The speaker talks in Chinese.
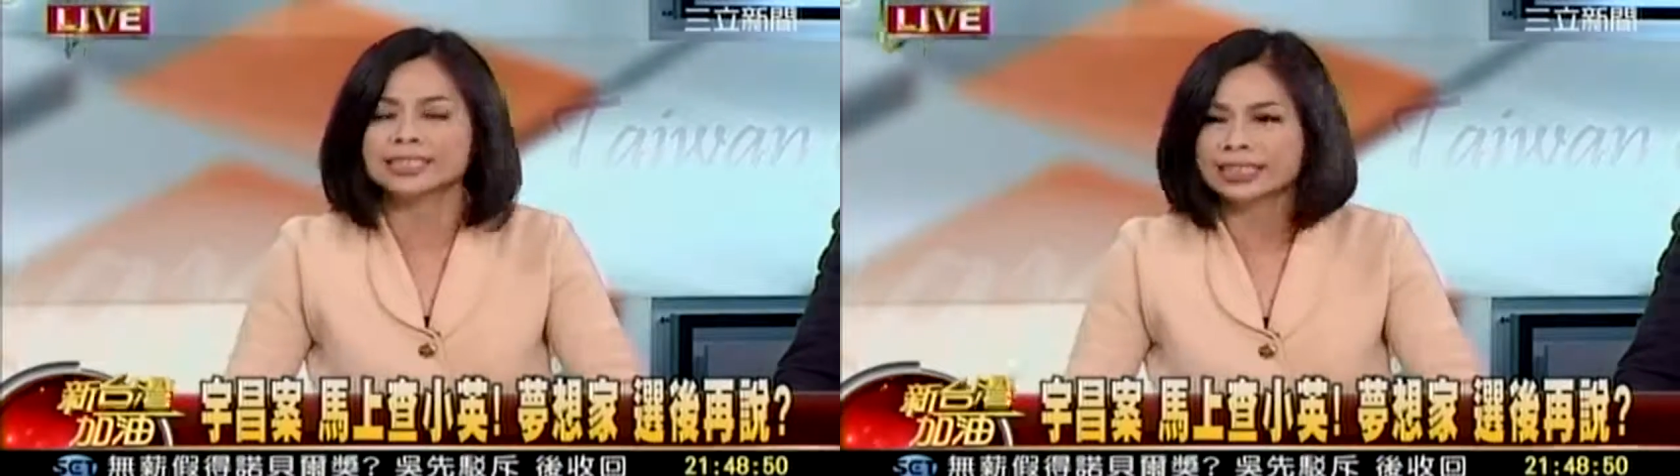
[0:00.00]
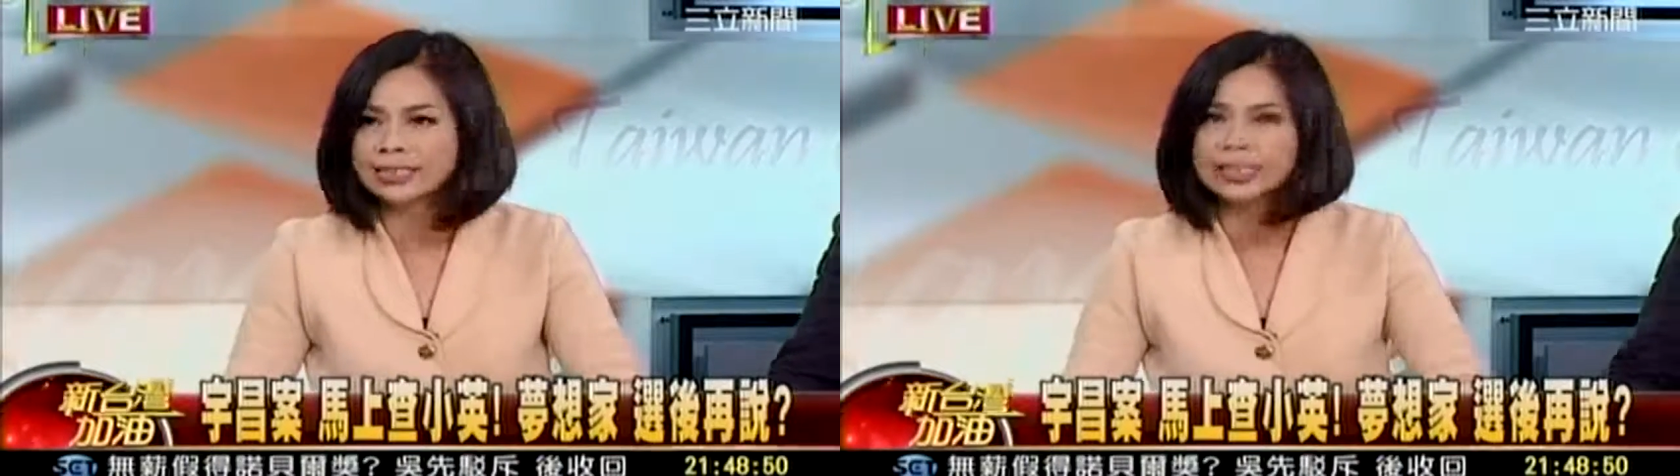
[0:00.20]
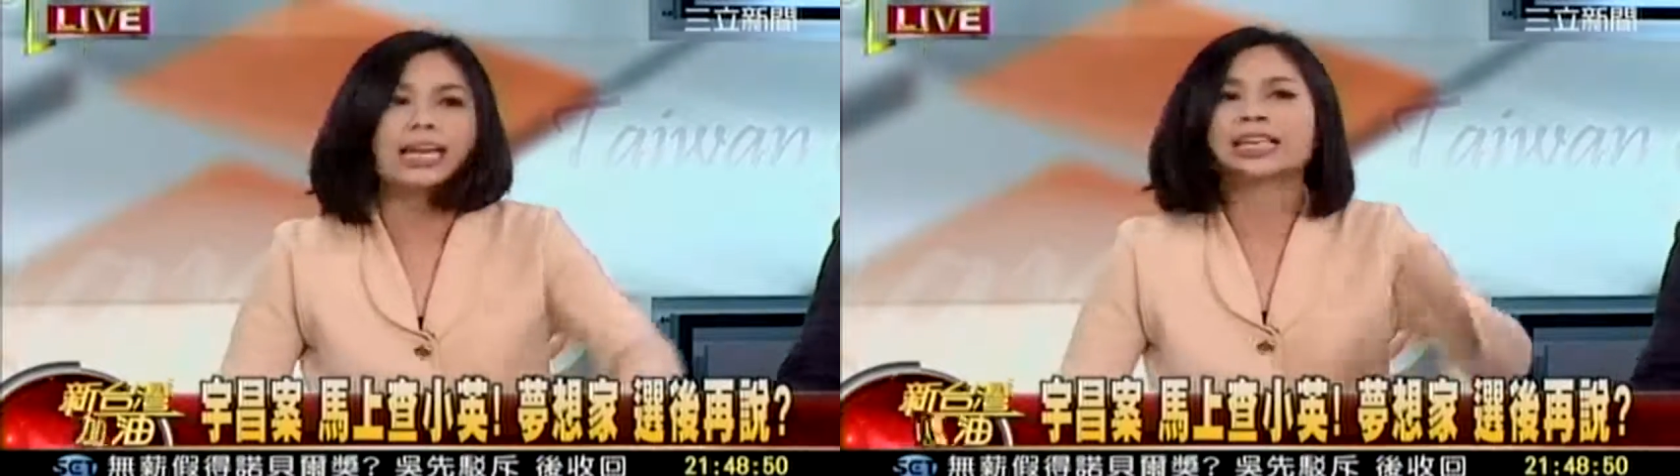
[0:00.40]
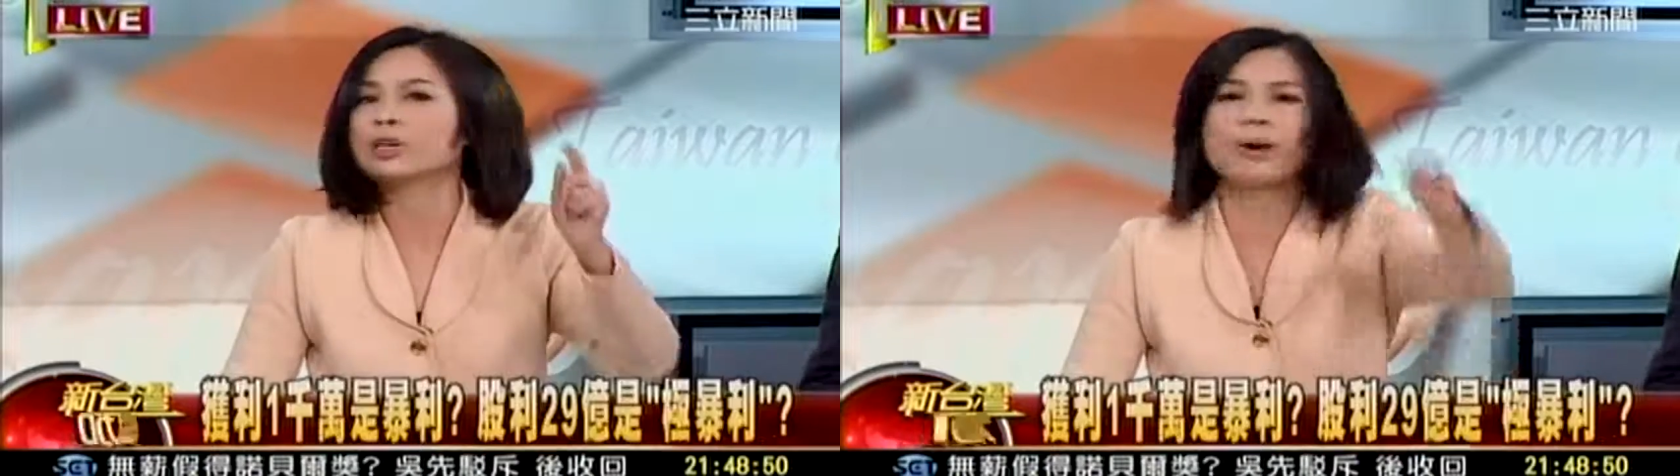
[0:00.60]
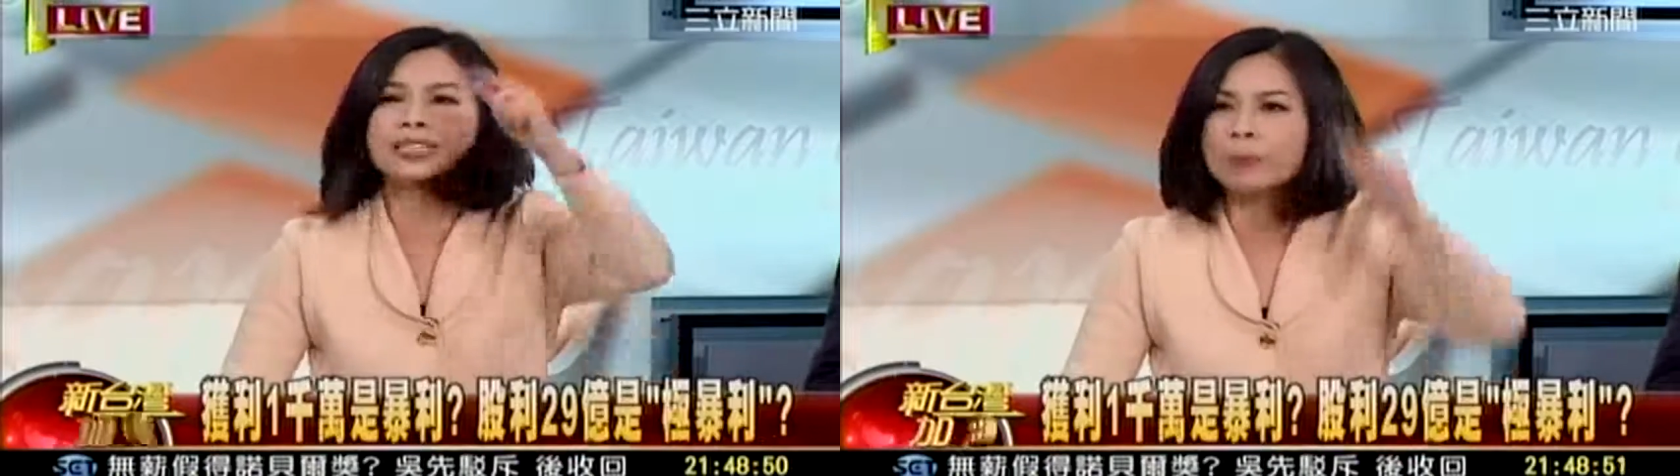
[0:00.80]
治现金，
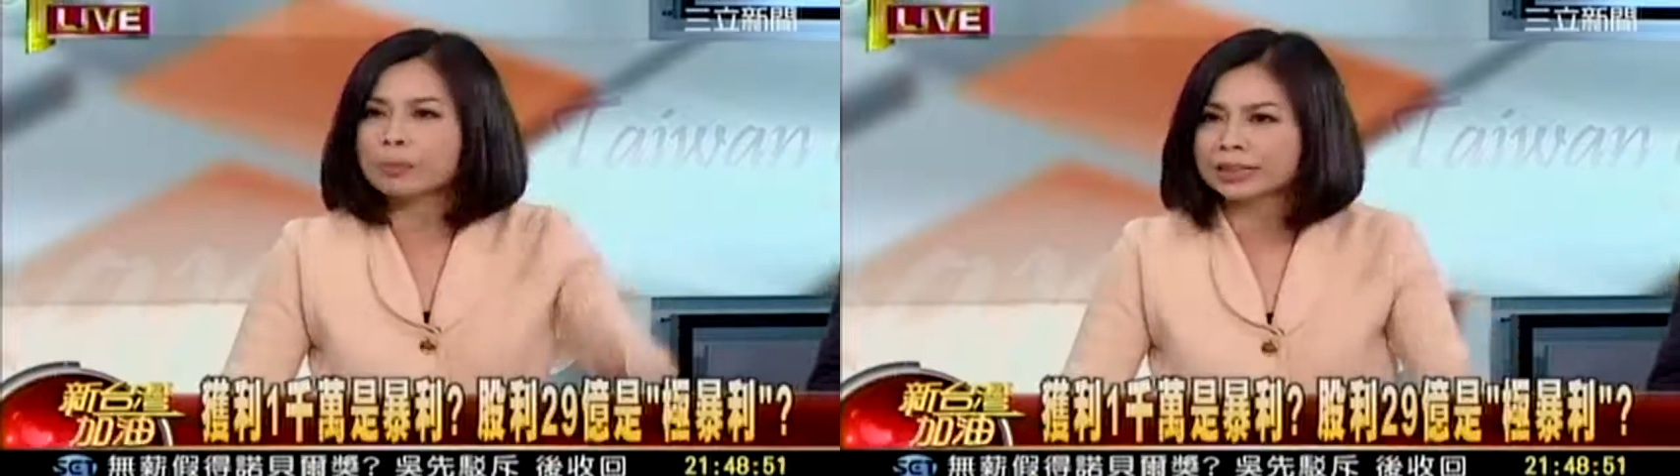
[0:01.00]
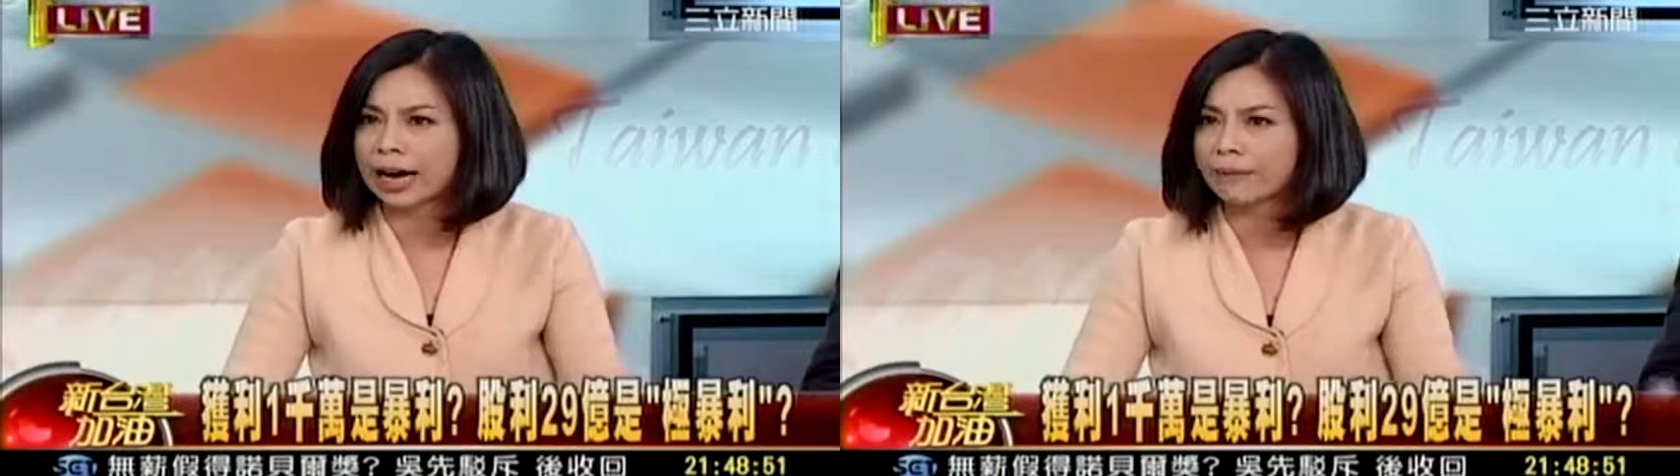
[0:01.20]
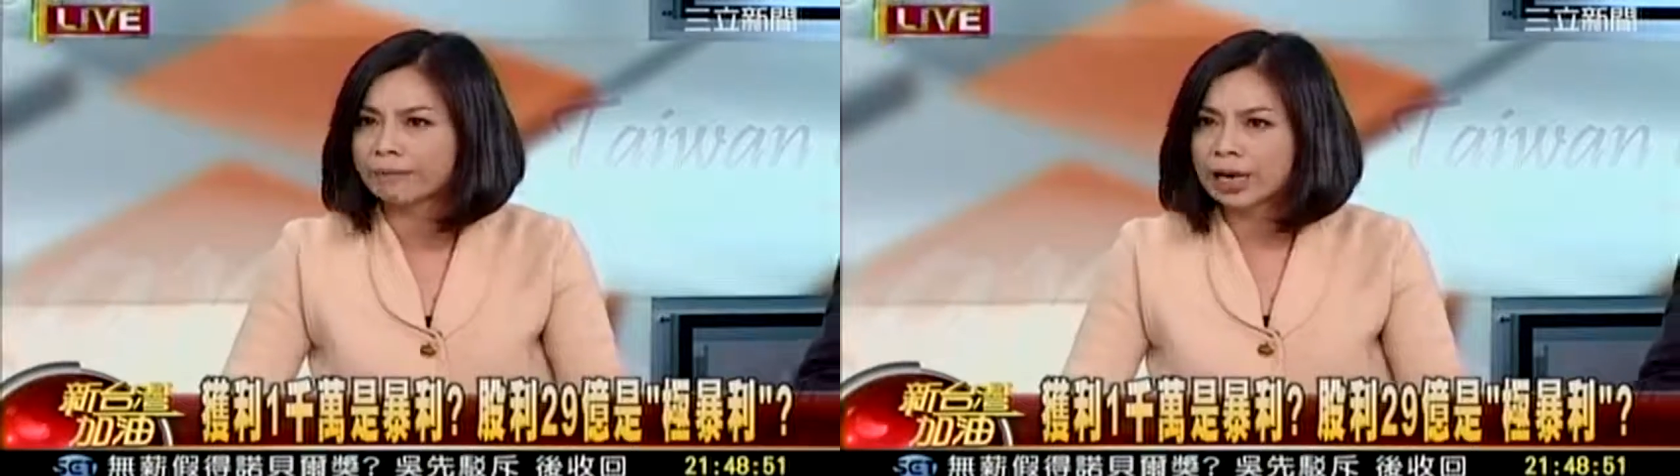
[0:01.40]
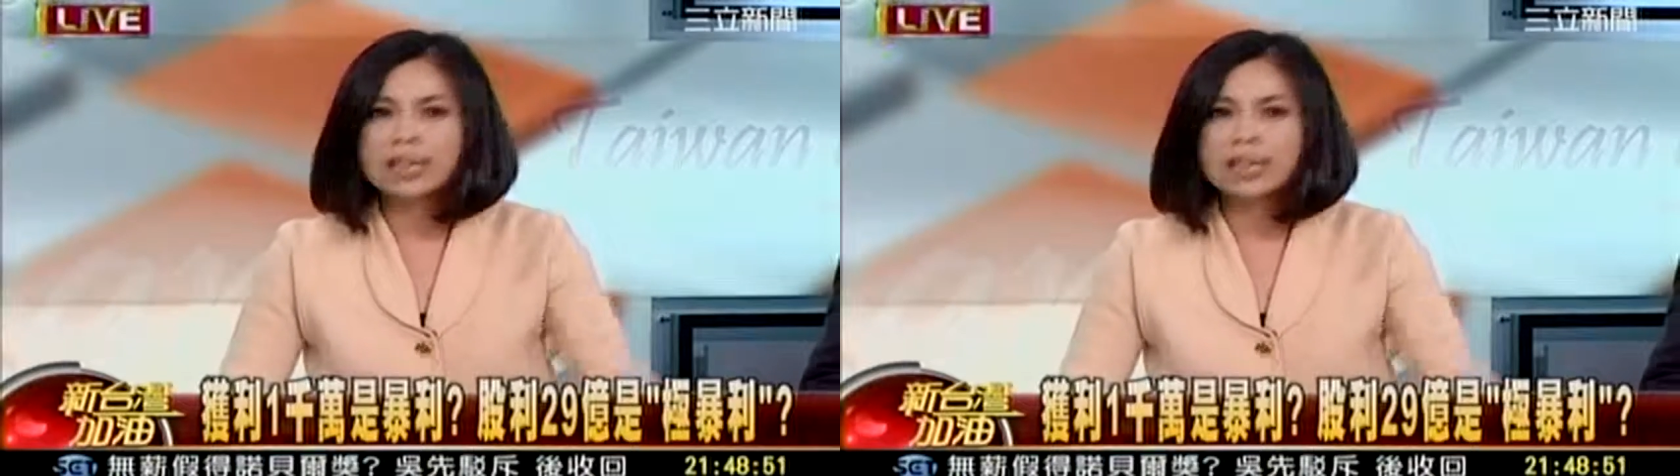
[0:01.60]
你为什么不讲？